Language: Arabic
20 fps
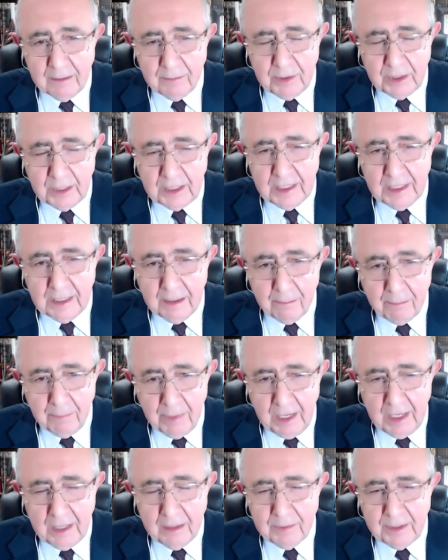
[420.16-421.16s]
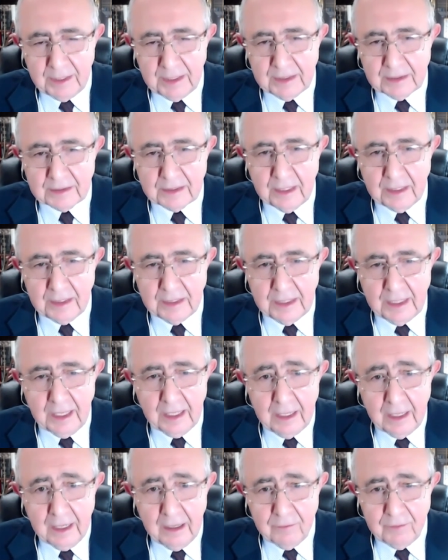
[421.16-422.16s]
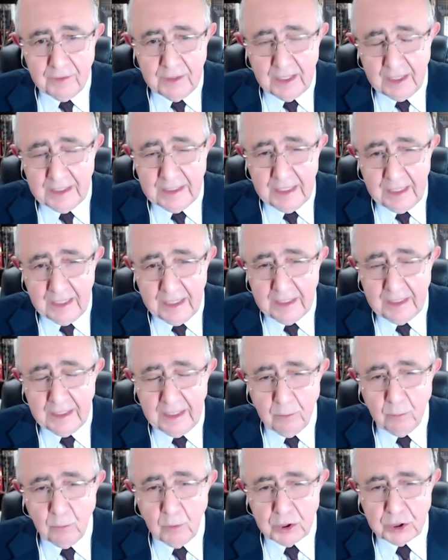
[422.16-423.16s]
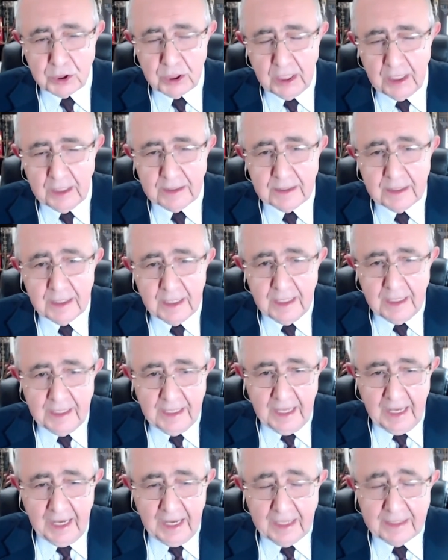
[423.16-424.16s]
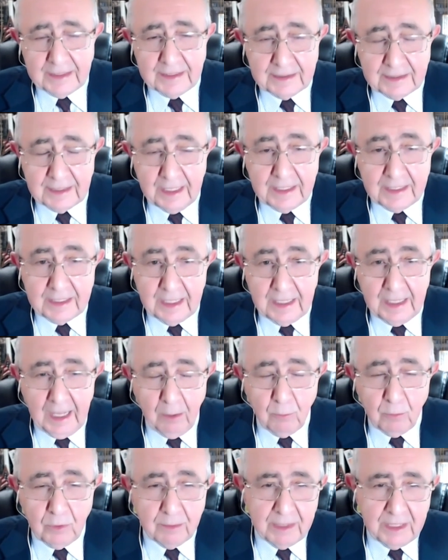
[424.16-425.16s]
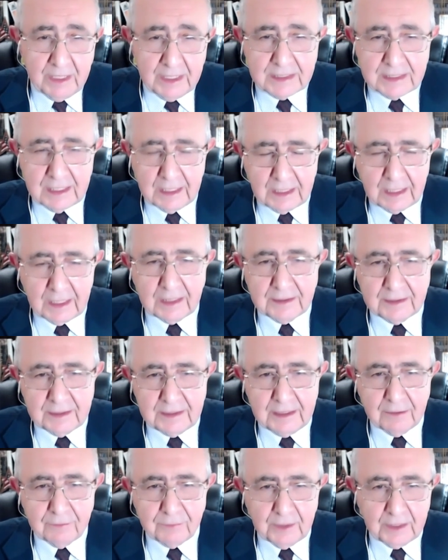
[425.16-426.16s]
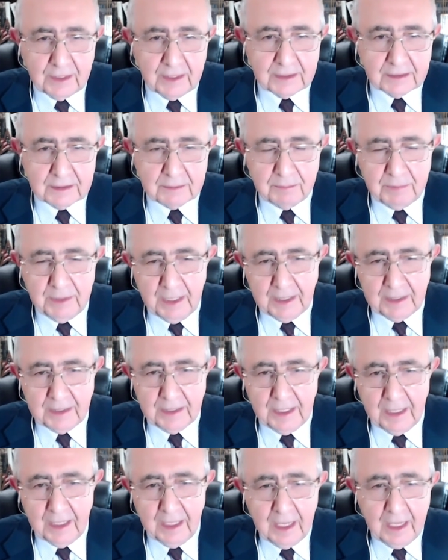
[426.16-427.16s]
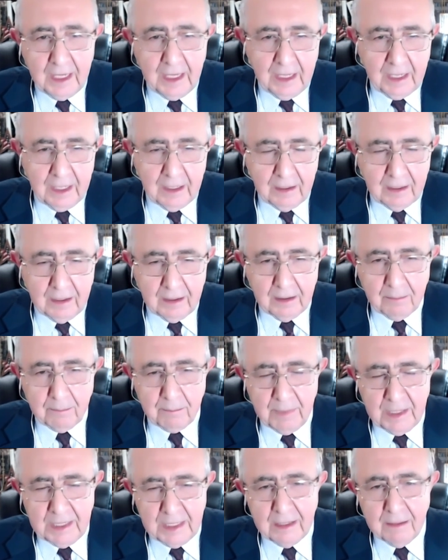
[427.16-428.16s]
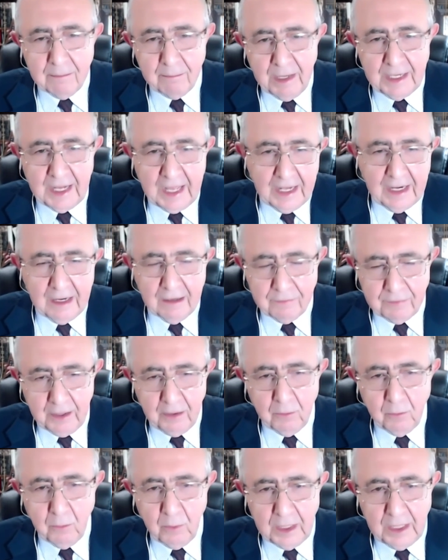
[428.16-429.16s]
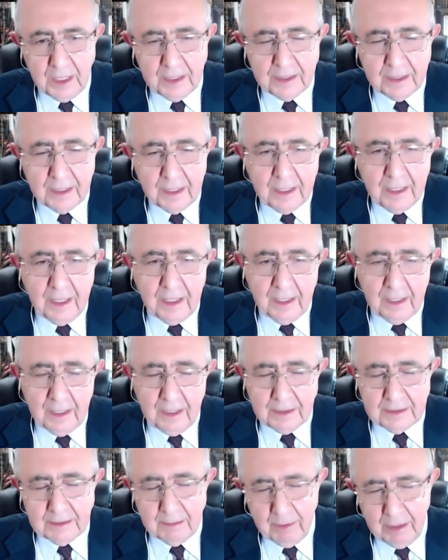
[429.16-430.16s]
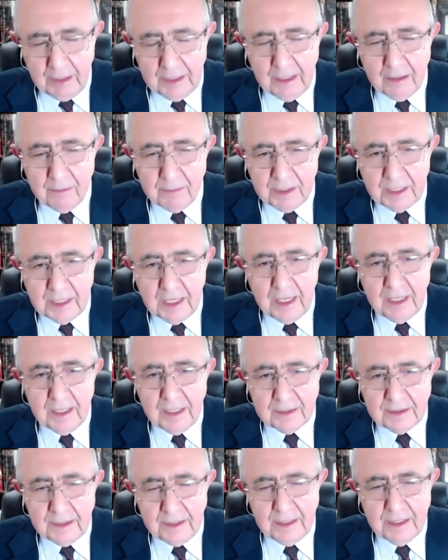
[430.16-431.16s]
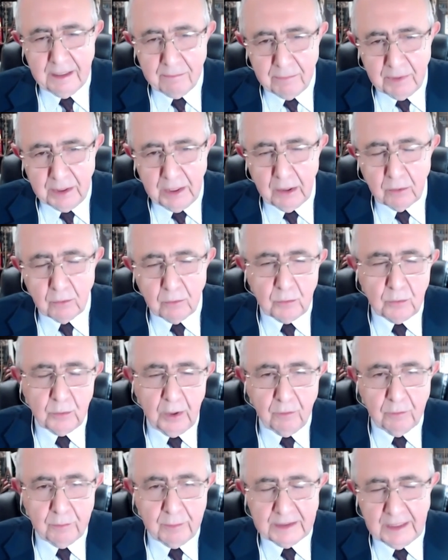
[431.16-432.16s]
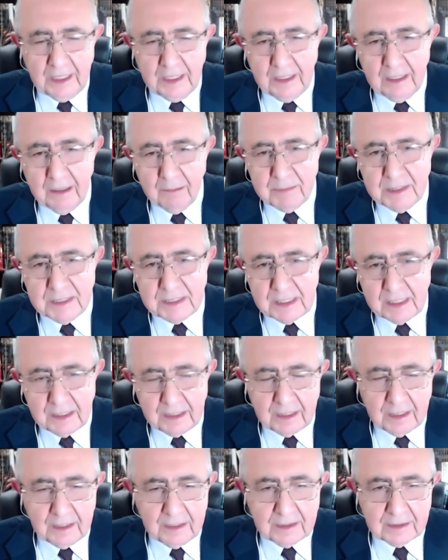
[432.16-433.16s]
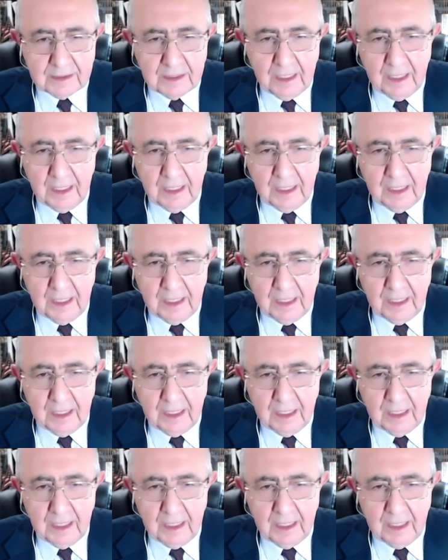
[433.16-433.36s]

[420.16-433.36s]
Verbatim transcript: الامريكيه مع بريطانيا في رايي الان نحن نشهد إعادة هيكل العولمة ليست قضية فقط بأن آه، من من خالف أولا آه، طبعا الامريكان لديهم ما يقولونه فيما يتعلق بسرقه